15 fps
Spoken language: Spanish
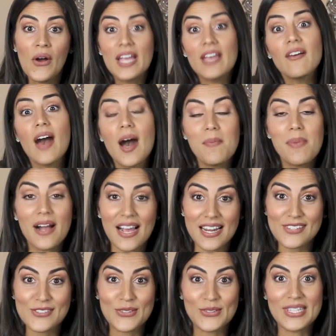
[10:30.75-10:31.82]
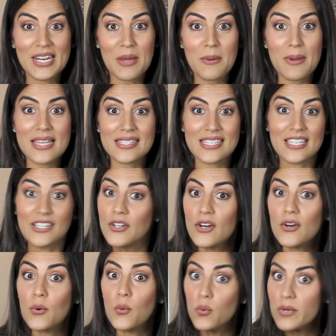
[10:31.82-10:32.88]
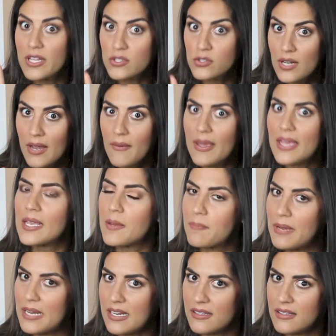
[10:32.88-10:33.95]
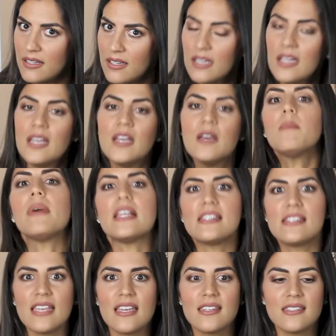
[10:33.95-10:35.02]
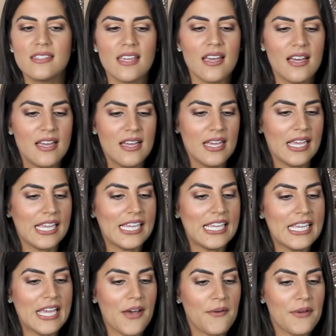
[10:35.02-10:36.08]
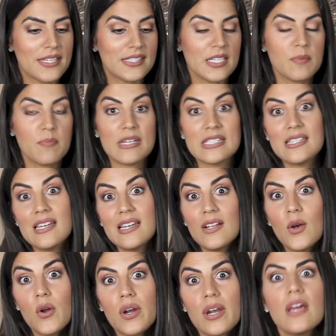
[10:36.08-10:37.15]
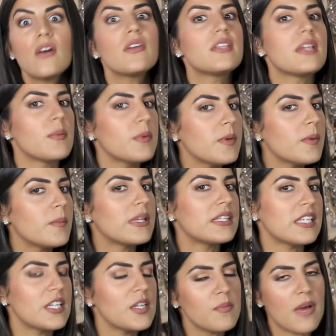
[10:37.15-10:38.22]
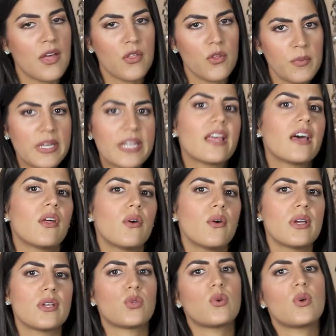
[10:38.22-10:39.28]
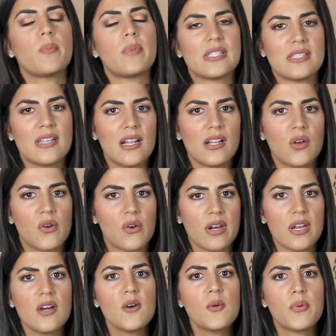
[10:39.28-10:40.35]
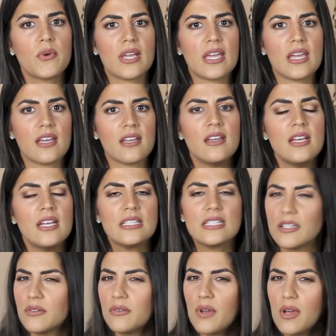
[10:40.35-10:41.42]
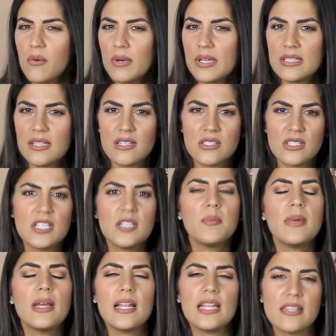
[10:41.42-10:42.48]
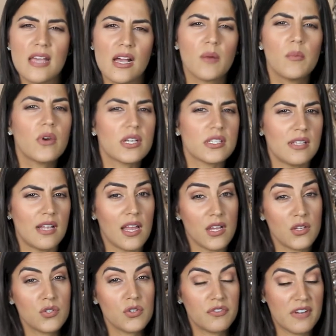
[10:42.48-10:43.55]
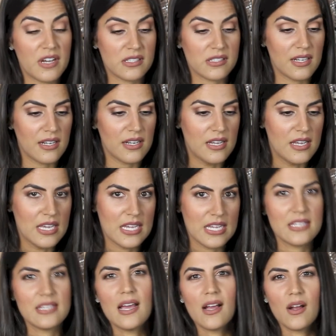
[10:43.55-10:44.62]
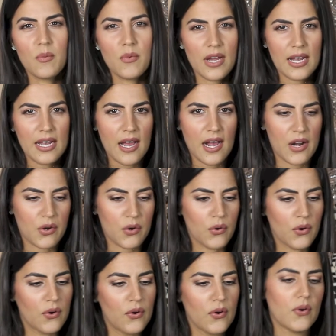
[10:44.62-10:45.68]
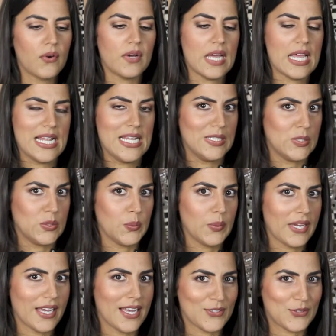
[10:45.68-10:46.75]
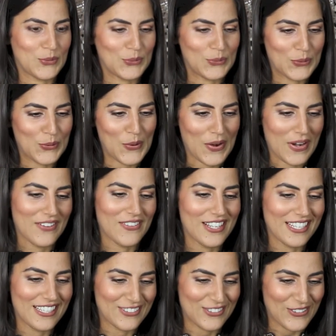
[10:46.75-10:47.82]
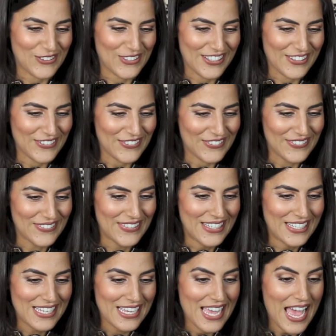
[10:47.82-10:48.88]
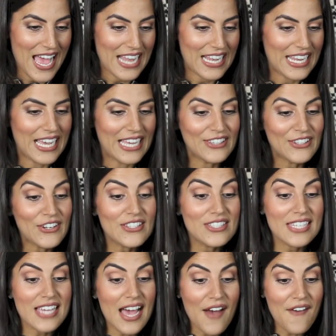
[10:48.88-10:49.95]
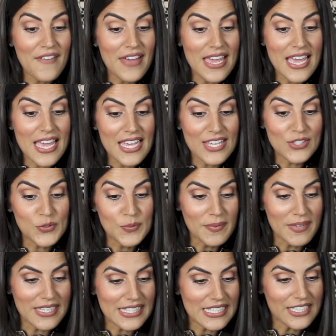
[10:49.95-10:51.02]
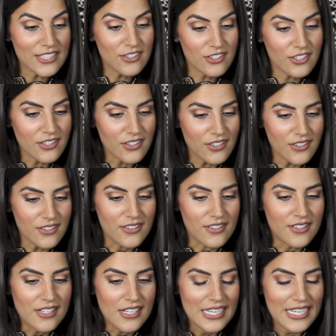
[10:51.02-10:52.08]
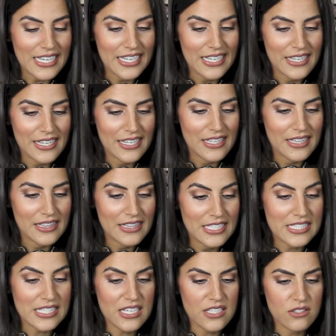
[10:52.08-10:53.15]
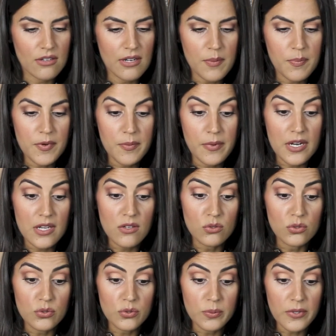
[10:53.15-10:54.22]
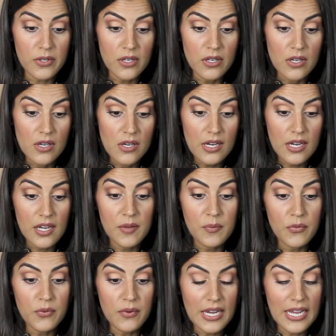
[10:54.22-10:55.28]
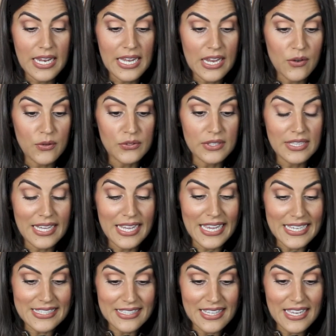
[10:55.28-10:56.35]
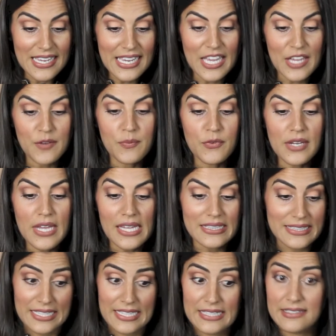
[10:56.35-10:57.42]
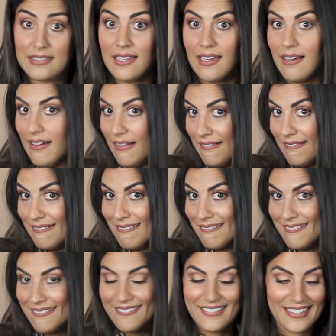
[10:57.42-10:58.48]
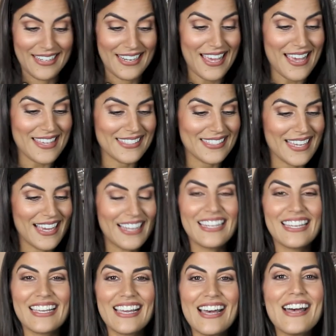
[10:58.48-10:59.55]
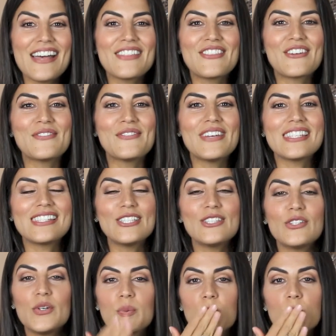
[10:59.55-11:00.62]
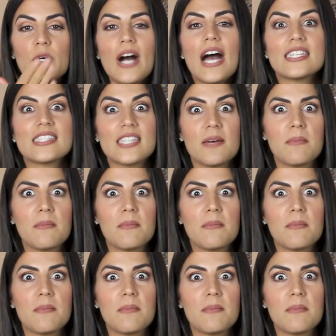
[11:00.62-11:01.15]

que vas a pagar eso tres veces, no, una sola vez y espérate paciencia y a veces pasar el correo, ya mi mamá tiene más dominado eso de pasar el correo porque tiene una cuenta en Gmail y ya como que se le ha hecho fácil, ya como que le agarró el swing a su correo electrónico. Alejandro Chávez, un besito. Eh, dice que soy la primera youtuber que, que, le contesta y que es muy atenta. Uy, gracias Alejandro, un besito hasta